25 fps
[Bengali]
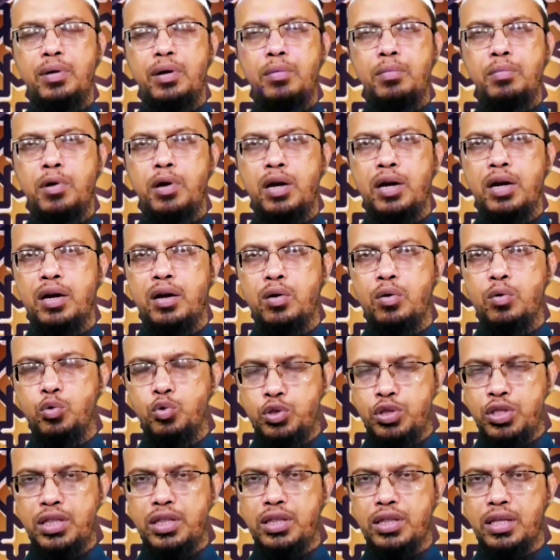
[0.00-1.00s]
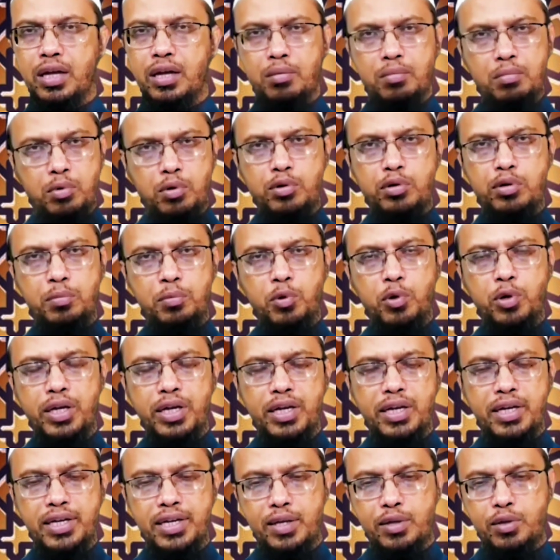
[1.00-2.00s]
এভাবে বলা উচিত না ভুল তো
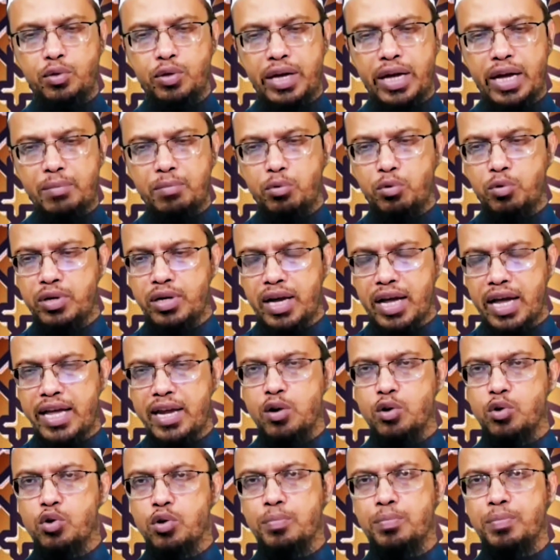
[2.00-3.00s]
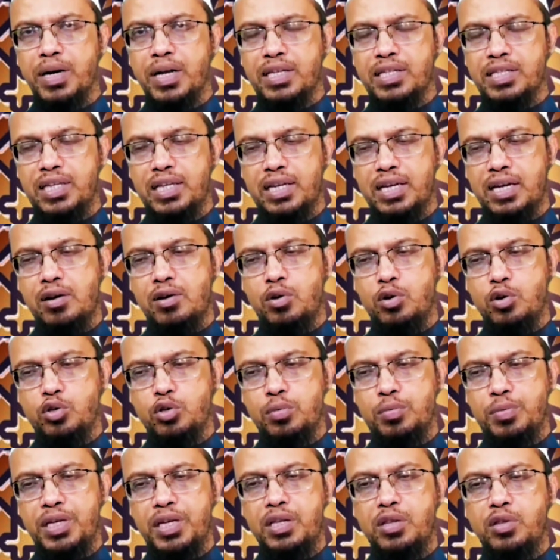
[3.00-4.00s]
বলি কিন্তু এই ভুলটা এরকম না যে এর কারণে
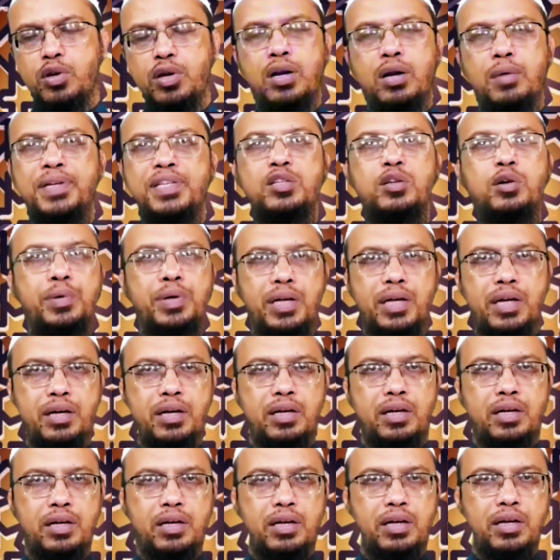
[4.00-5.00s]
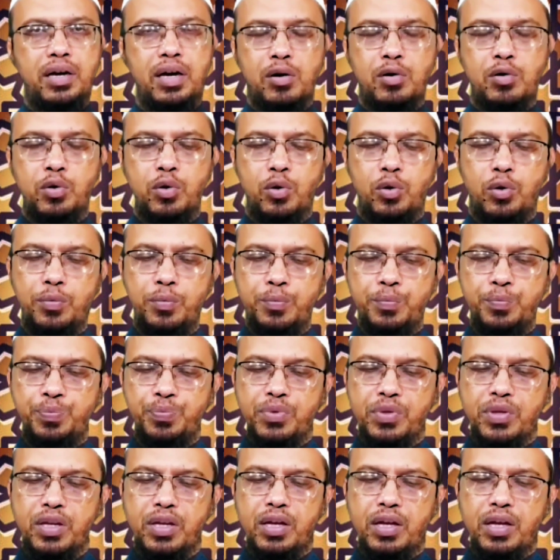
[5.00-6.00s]
অর্থ বিকৃত হয়ে নামাজ হবে না কারণ হলো
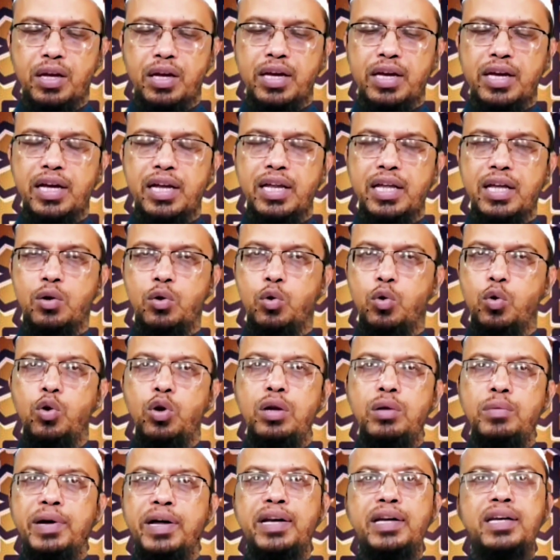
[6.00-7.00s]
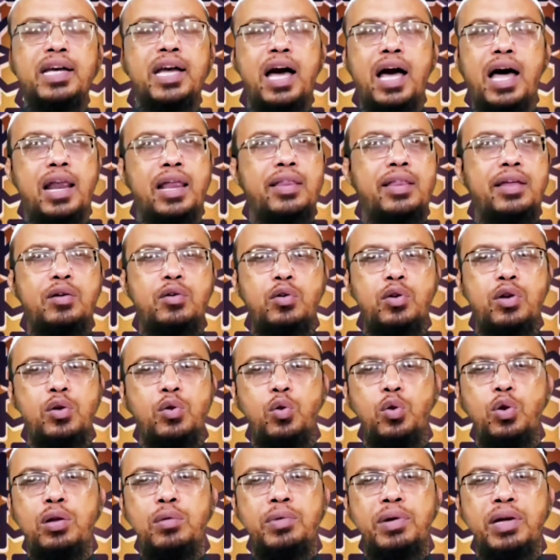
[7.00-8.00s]
এখানে হুলিমানকে আলাদা
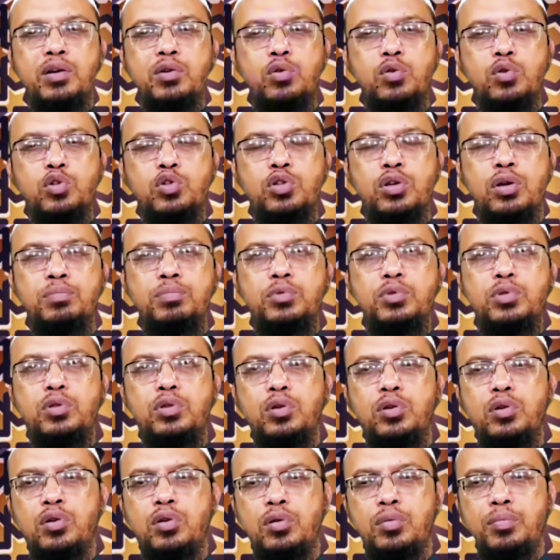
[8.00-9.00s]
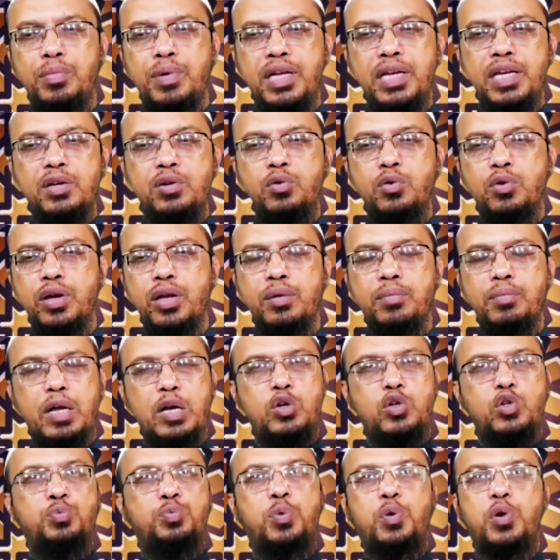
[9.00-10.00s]
করে হুলিমান কোনো শব্দ মিন করে
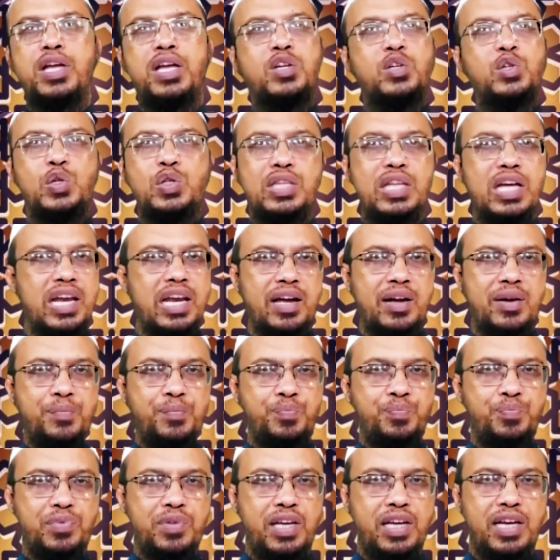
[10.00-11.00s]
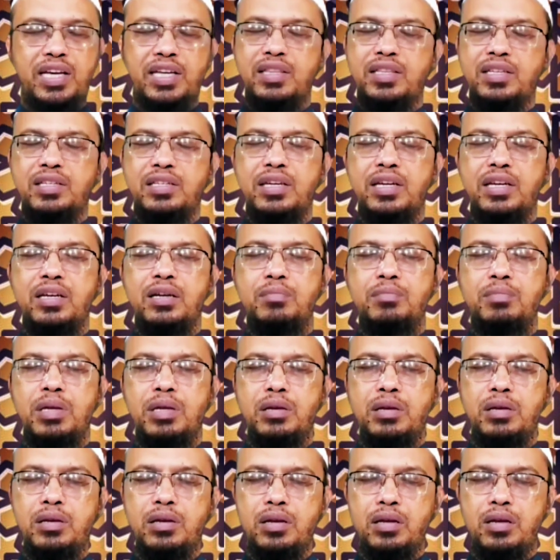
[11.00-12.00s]
মানুষ পড়ে আসলে তা না এক্ষেত্রে শেখ
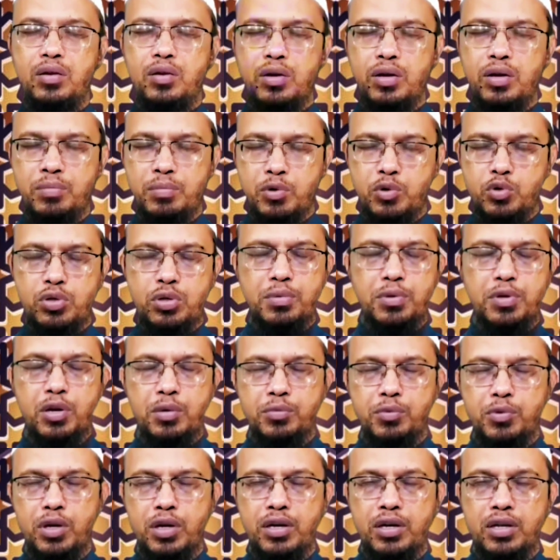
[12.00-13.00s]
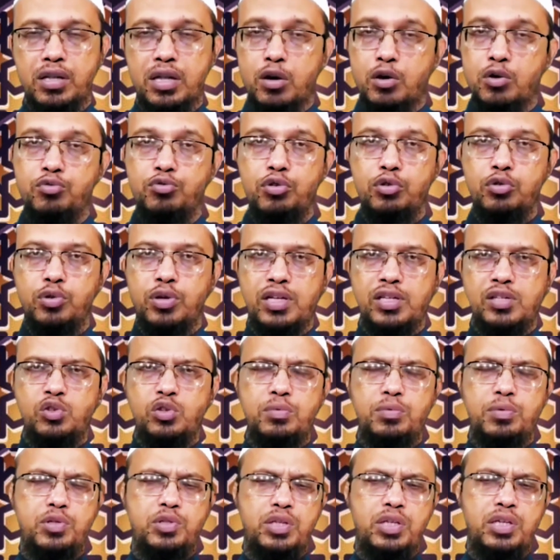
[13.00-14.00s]
বিন ইবন ওসামিন রহমতুল্লাহ একটা দারুণ ফতোয়া
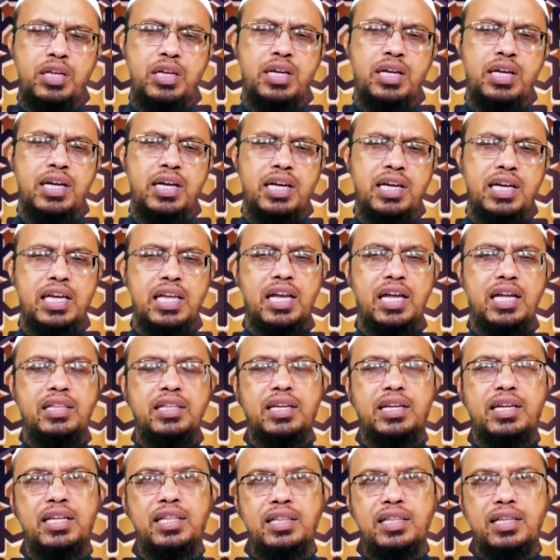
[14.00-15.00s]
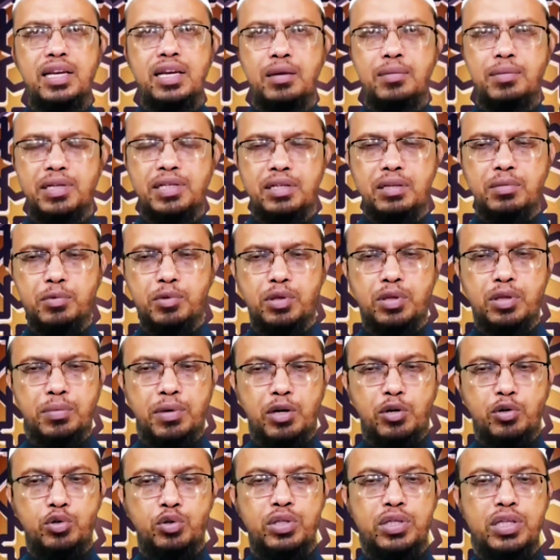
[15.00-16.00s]
আসেনি বলেছেন কেরাতের ক্ষেত্রে নামাজের মধ্যে
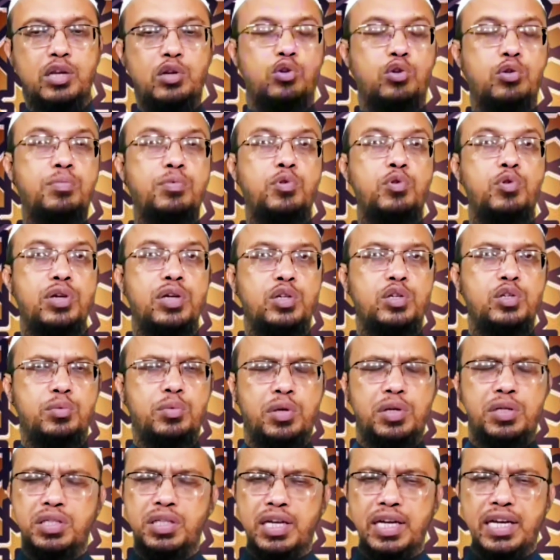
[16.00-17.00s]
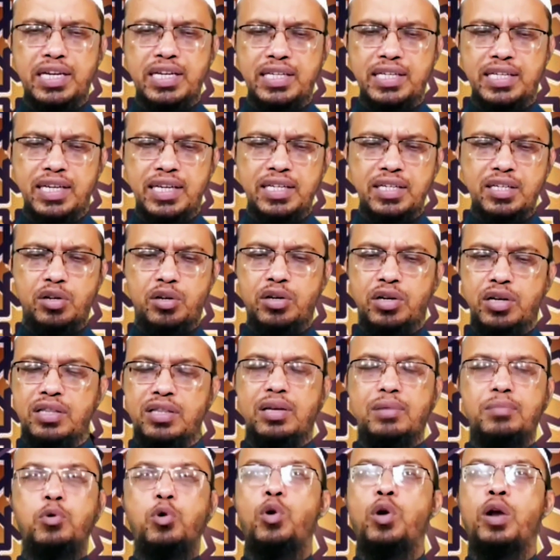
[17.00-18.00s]
মানুষ যদি এরকম কোনো কিছু বলে যে
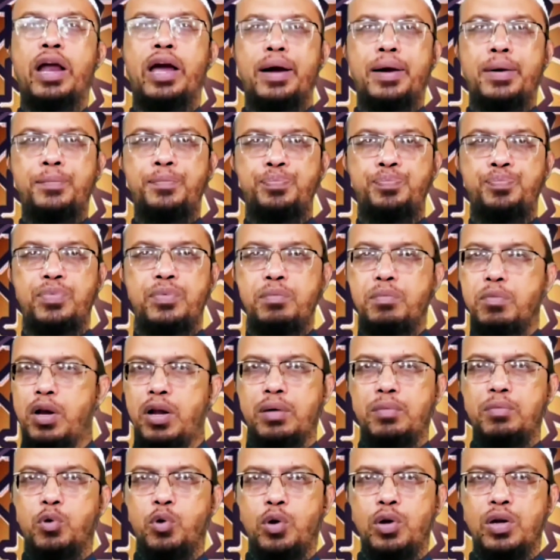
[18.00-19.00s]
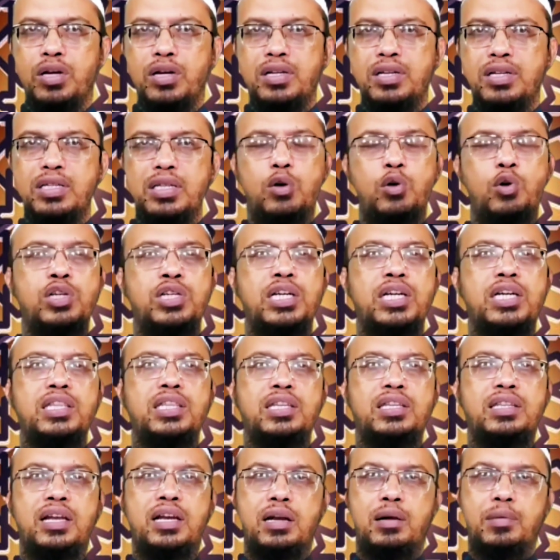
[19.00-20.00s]
ইন্টেনশনটা তার ভুল না বলার ভুল তাহলে
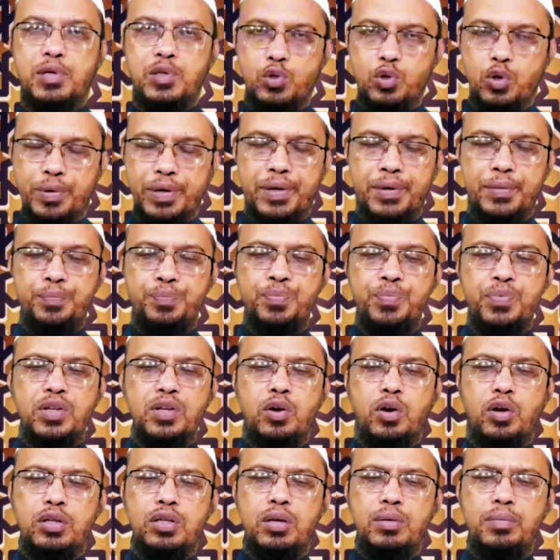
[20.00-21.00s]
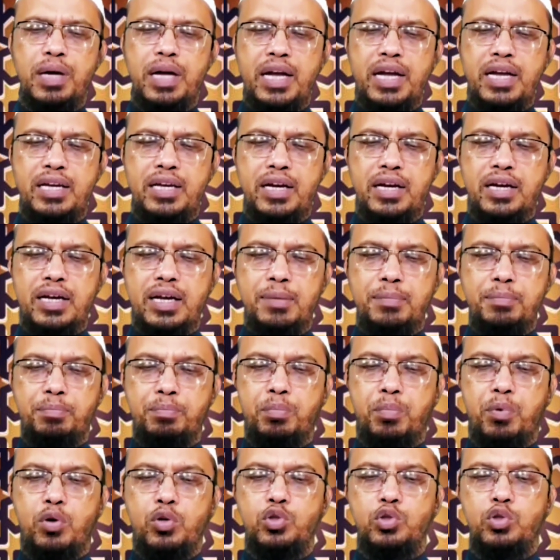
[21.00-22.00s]
সেক্ষেত্রে তার নামাজ হবে অতএব এটাকে
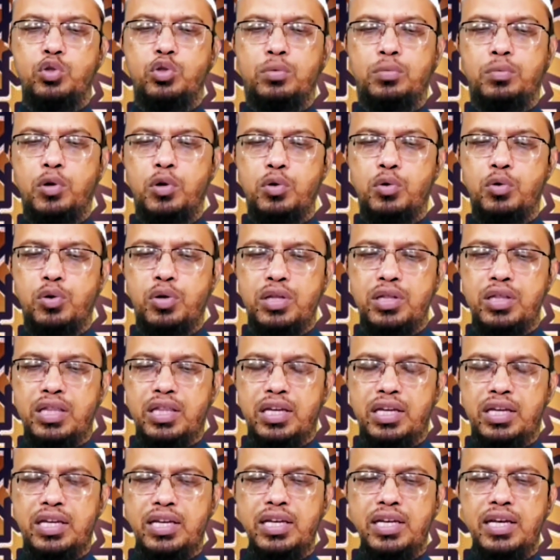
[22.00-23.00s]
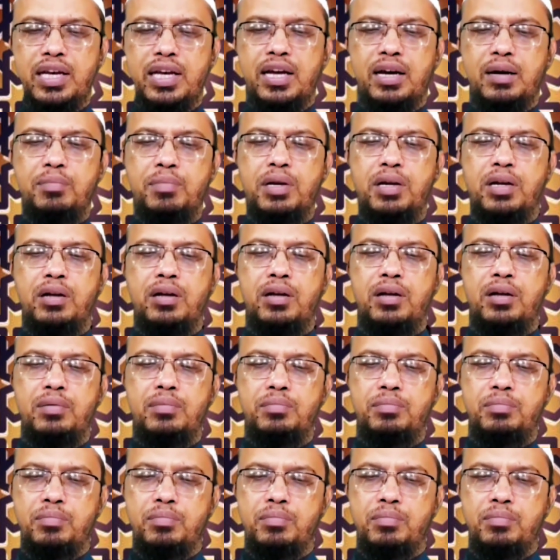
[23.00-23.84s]
যত বড় করে দেখিয়ে আমরা